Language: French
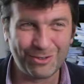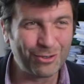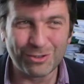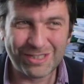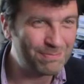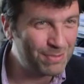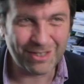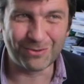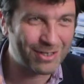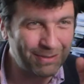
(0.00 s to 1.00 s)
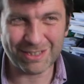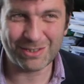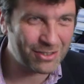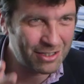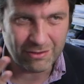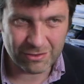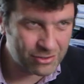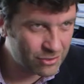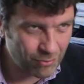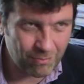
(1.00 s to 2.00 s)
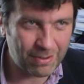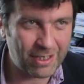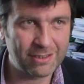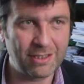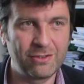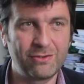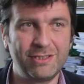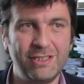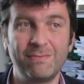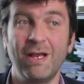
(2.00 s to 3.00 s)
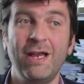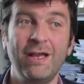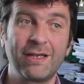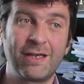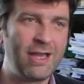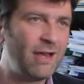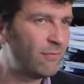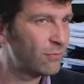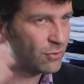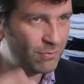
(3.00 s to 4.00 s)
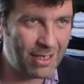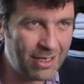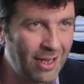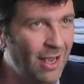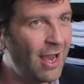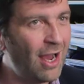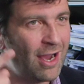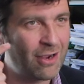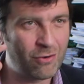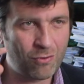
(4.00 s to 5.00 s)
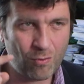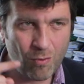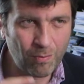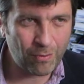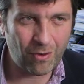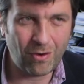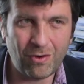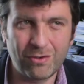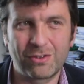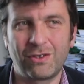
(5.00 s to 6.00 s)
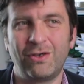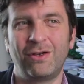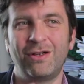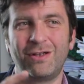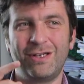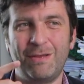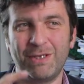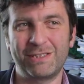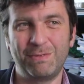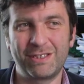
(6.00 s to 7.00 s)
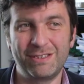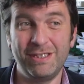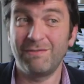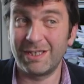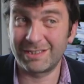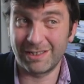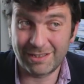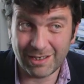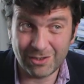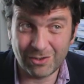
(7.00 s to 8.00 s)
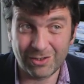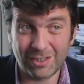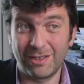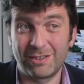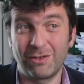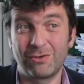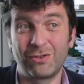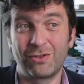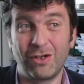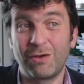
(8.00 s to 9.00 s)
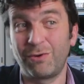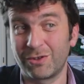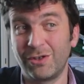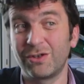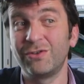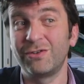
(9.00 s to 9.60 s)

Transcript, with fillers: neurotypiques, donc les personnes qui ne sont pas atteintes d'autisme, qui avons du mal à comprendre les perspectives et les intérêts de notre interlocuteur porteur